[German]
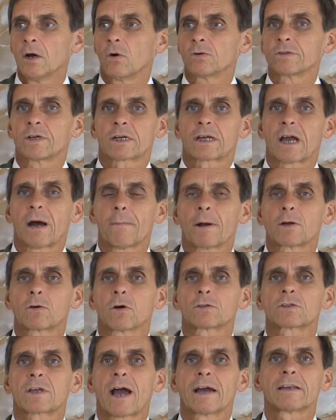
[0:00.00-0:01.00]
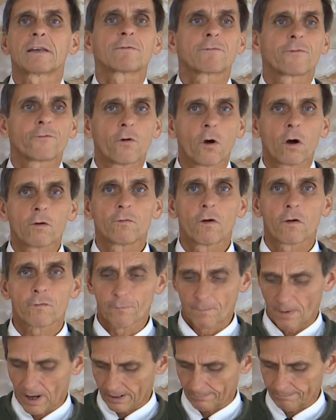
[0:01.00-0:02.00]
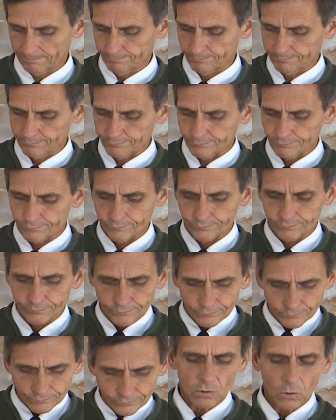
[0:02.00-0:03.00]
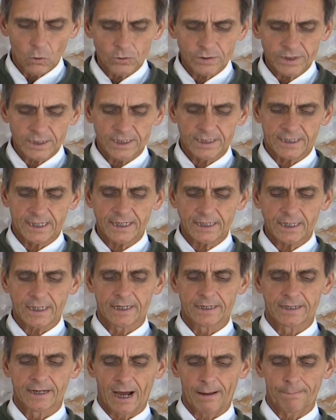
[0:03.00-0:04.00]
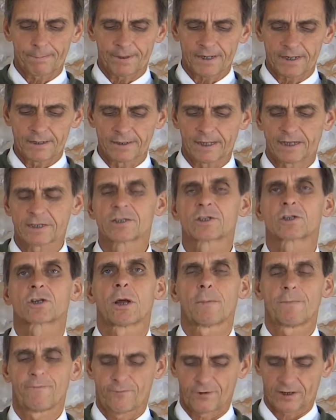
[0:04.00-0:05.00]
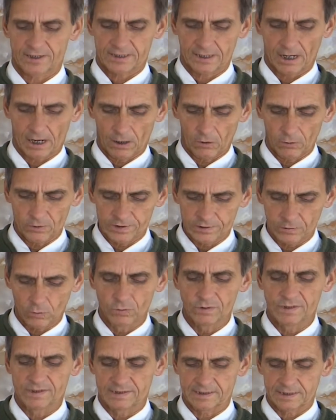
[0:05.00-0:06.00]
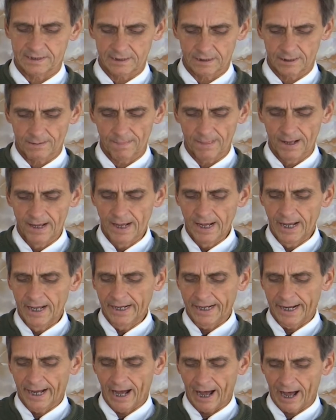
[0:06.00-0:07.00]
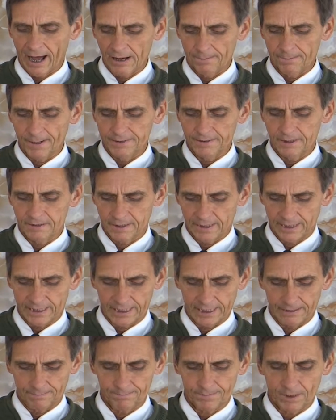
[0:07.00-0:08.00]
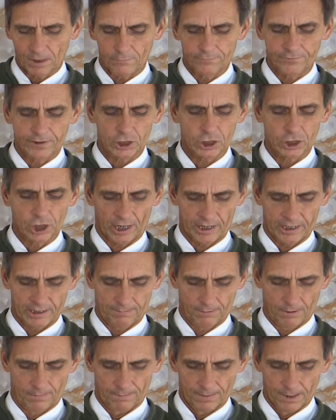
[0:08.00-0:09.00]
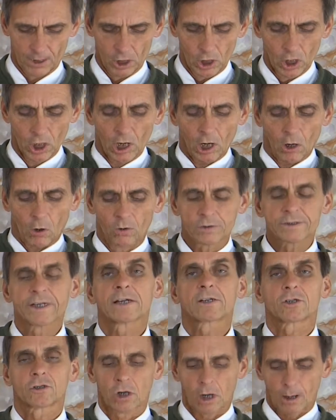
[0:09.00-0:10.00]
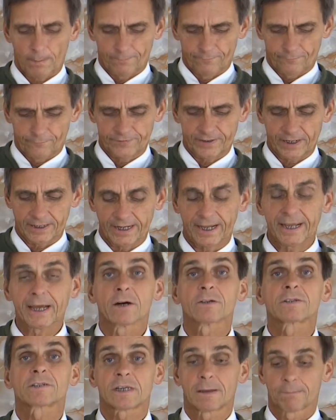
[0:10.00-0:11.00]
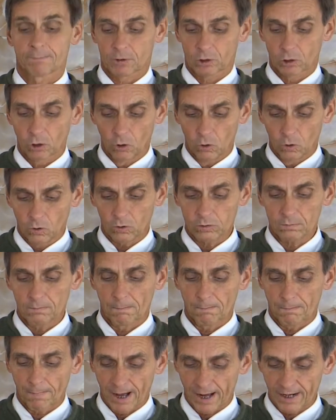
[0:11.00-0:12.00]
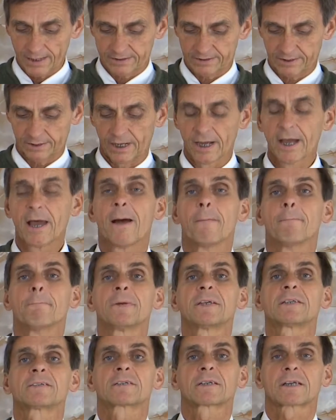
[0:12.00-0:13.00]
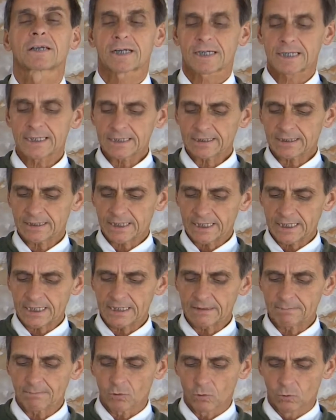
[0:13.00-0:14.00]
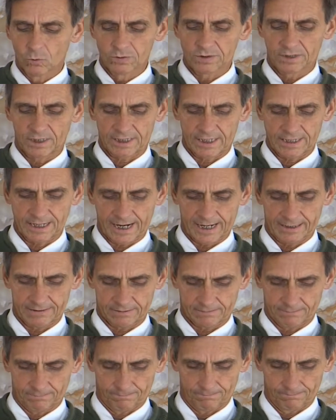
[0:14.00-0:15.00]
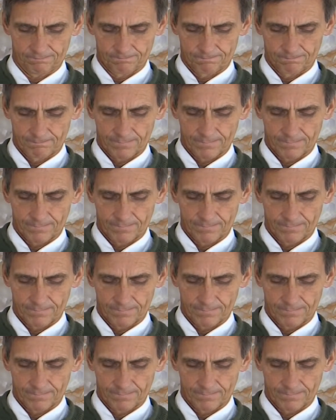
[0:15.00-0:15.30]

Und da kann man Gott keinen Vorwurf machen. Und ich ging hinab in des Töpfers Haus und siehe, er arbeitete eben auf der Scheibe. Und der Topf, den er aus dem Ton machte, missriet ihm unter den Händen.